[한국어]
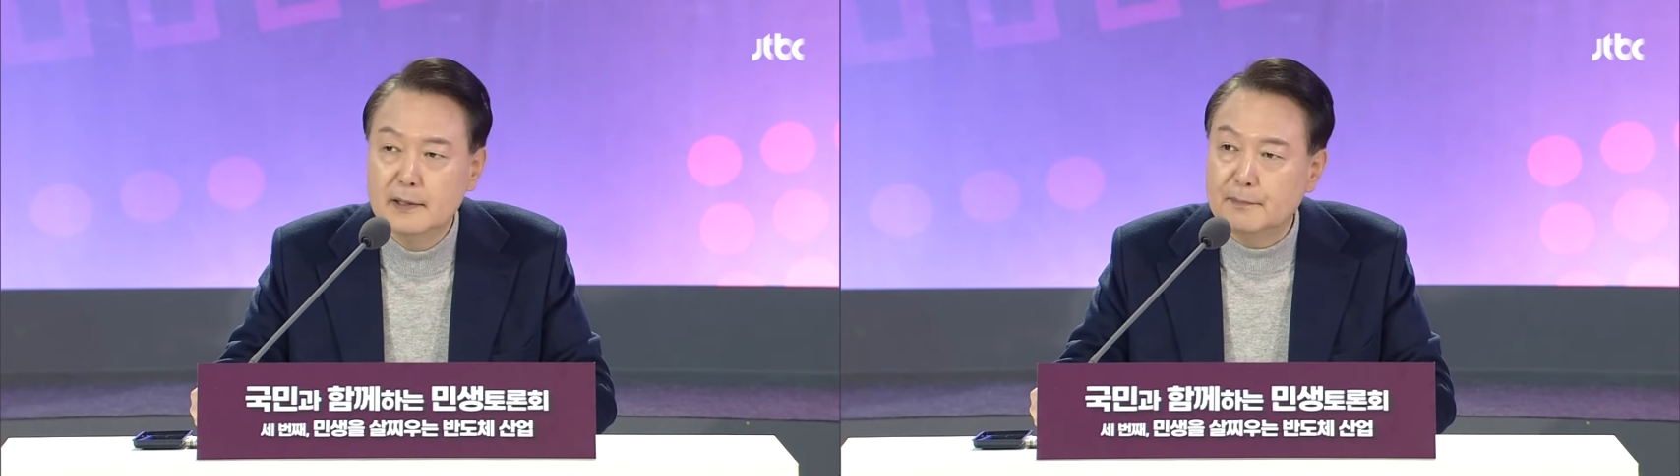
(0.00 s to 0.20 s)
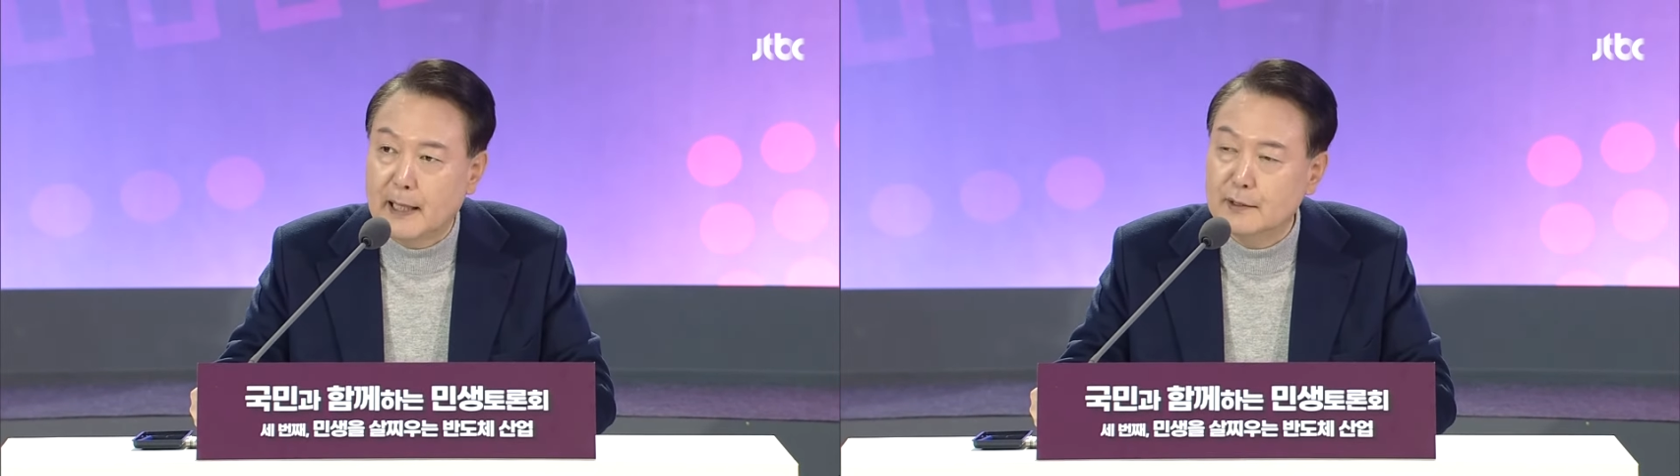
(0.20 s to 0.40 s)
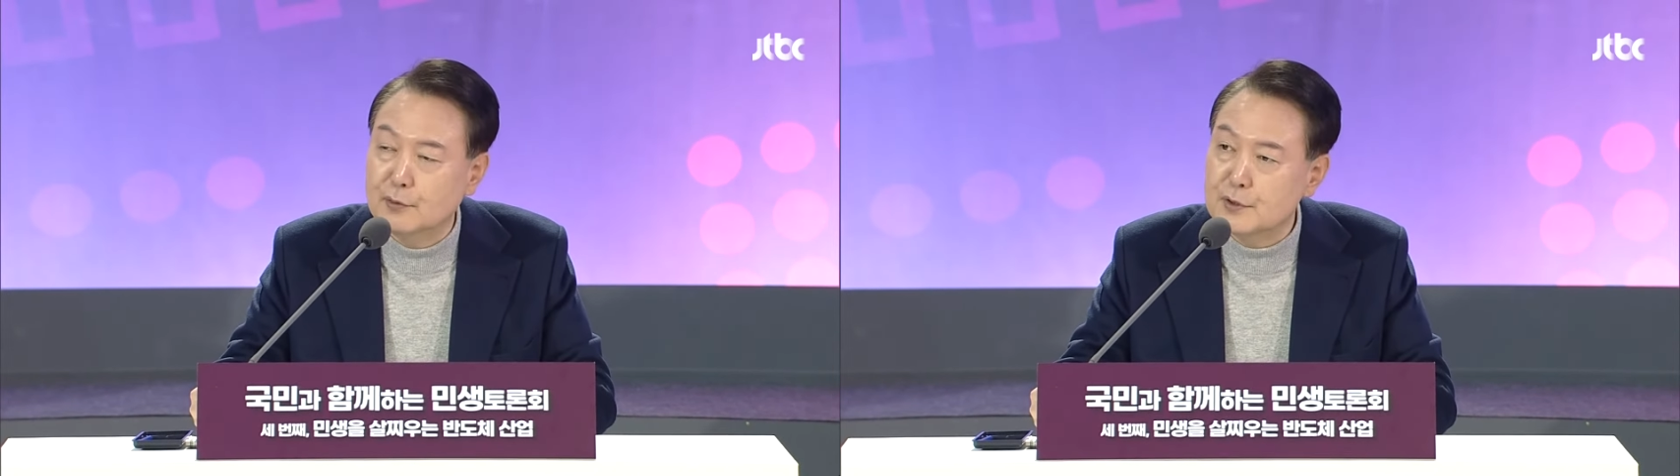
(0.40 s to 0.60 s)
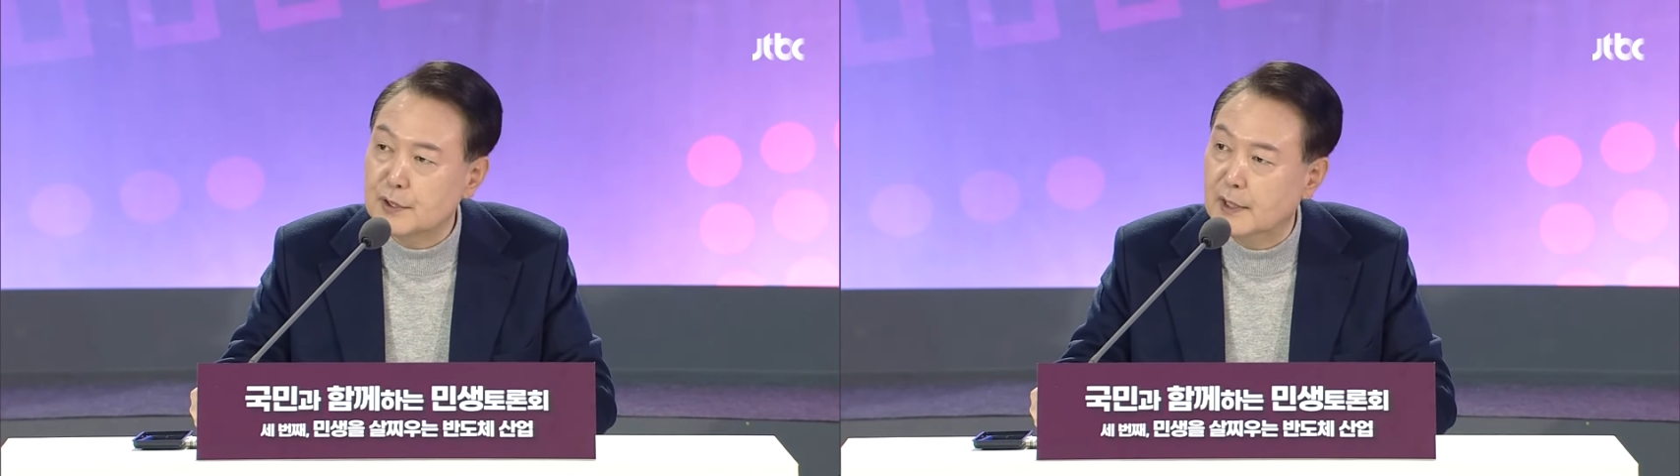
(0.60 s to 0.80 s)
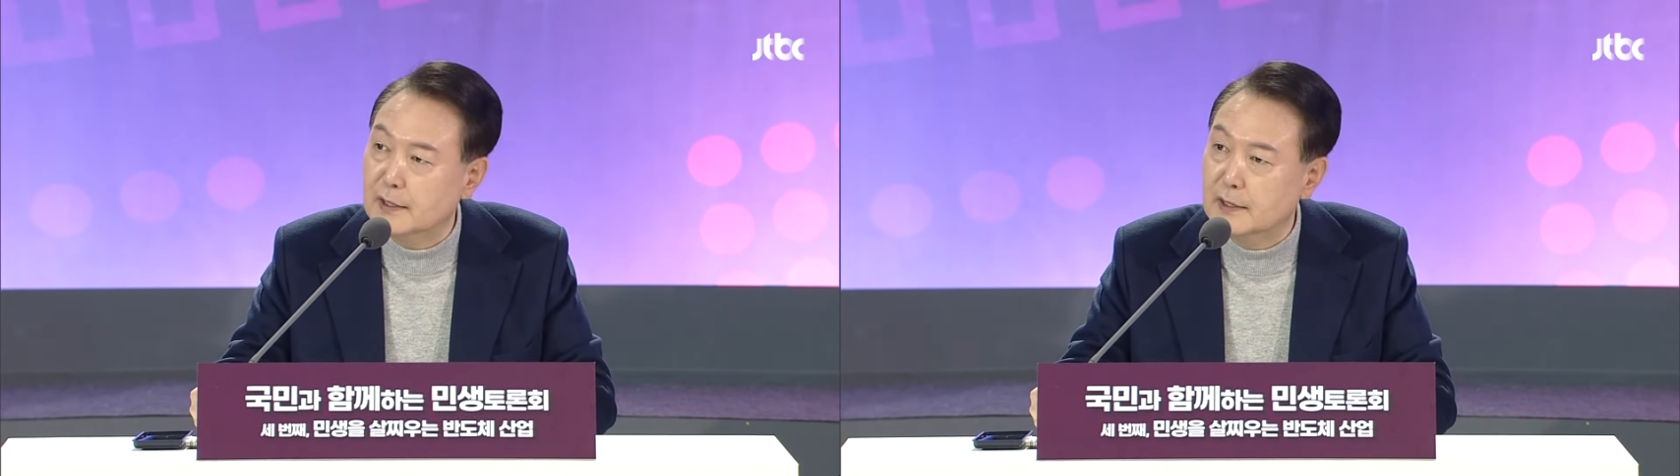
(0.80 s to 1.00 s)

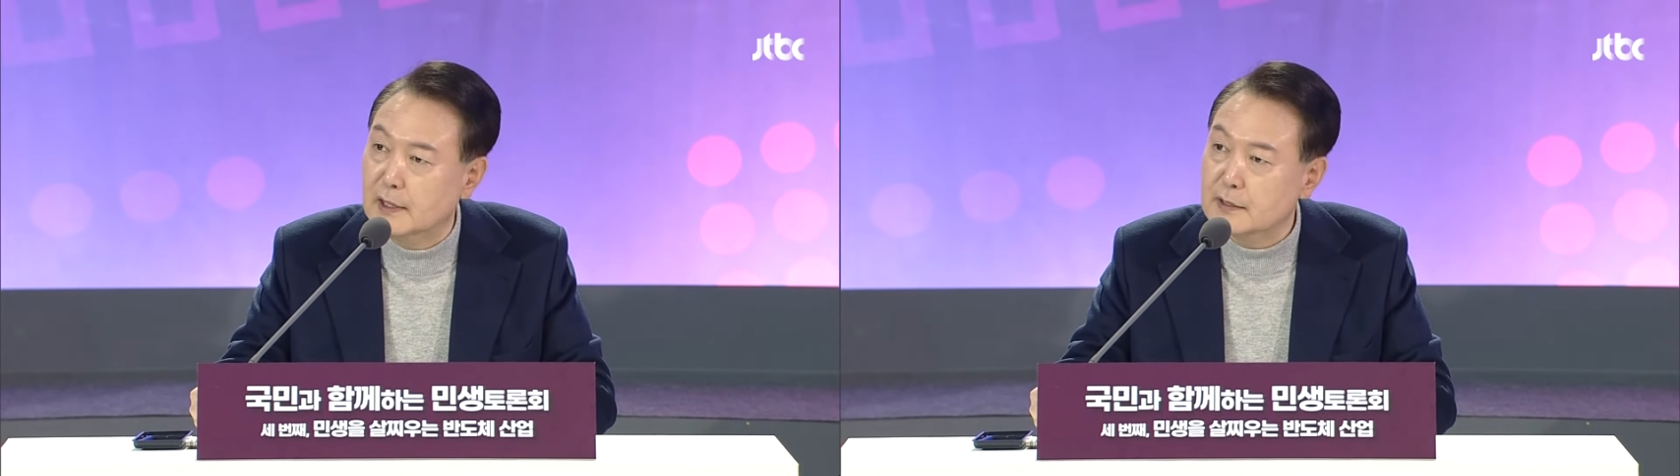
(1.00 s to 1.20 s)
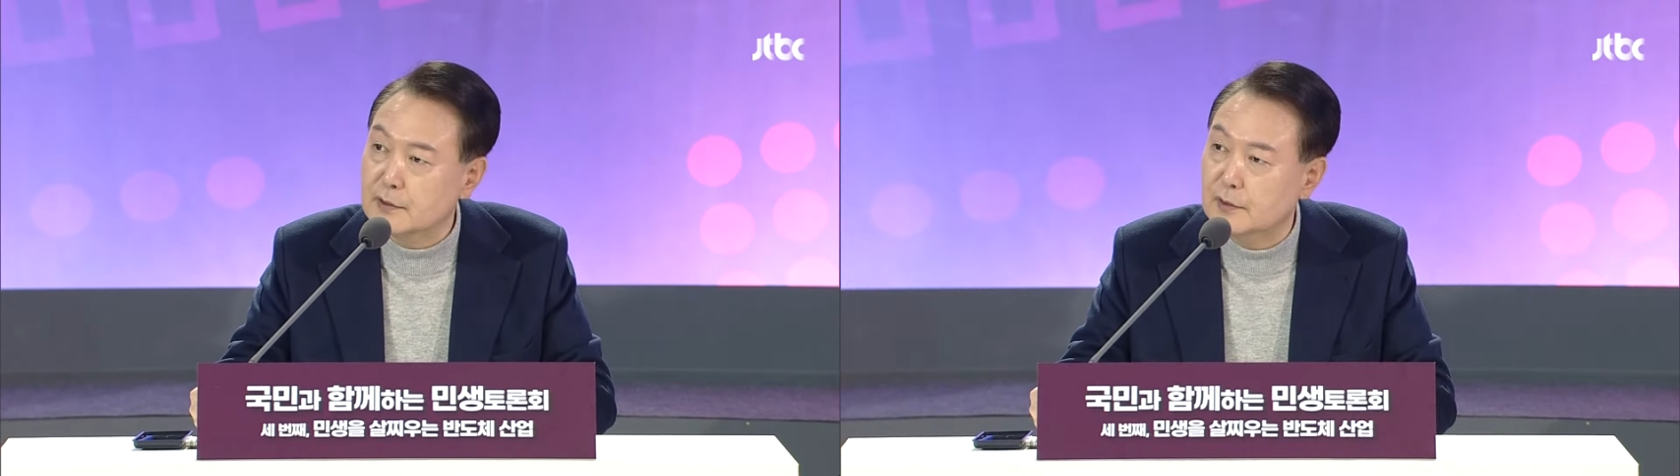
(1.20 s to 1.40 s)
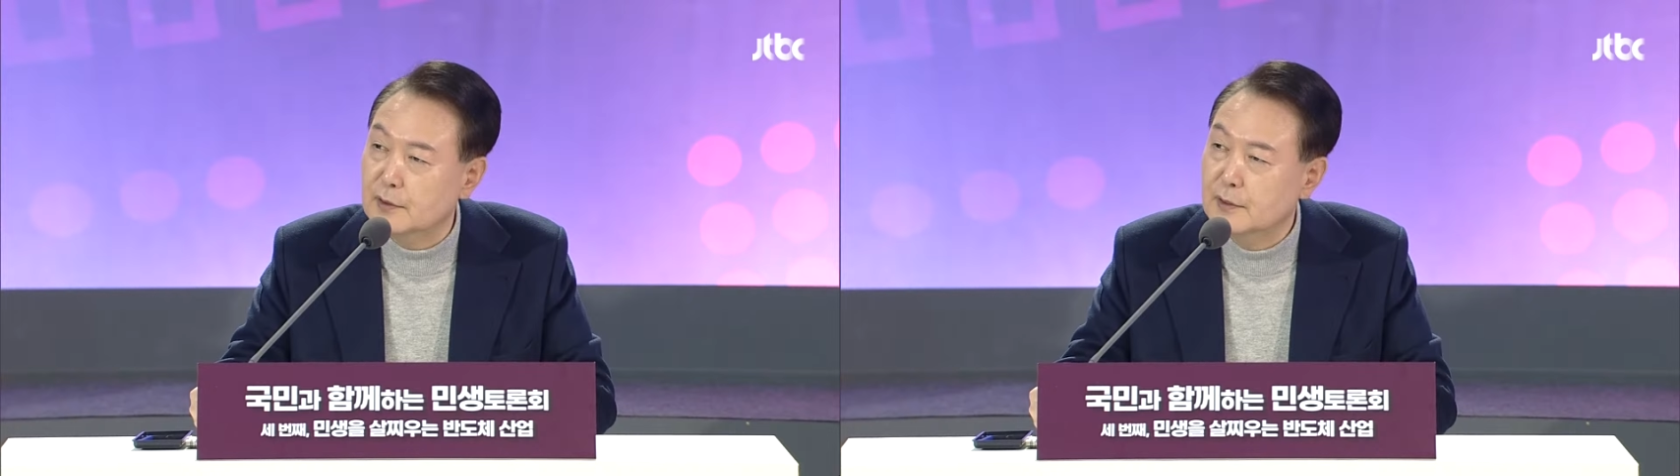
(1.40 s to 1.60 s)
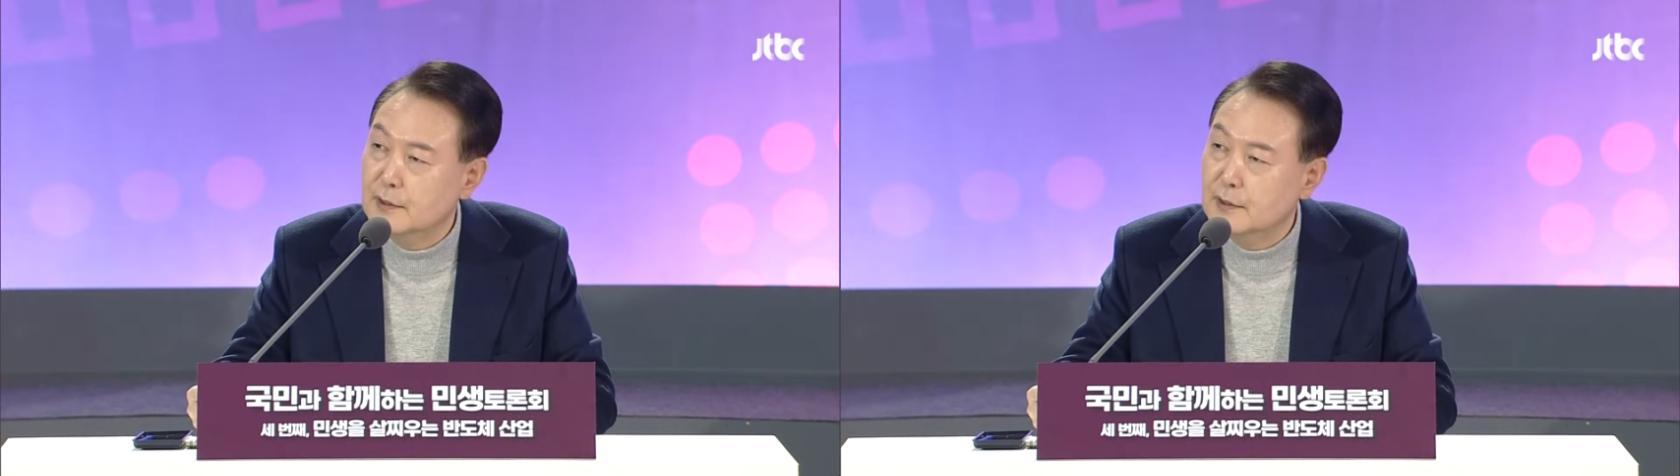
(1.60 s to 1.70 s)
반도체에 의해서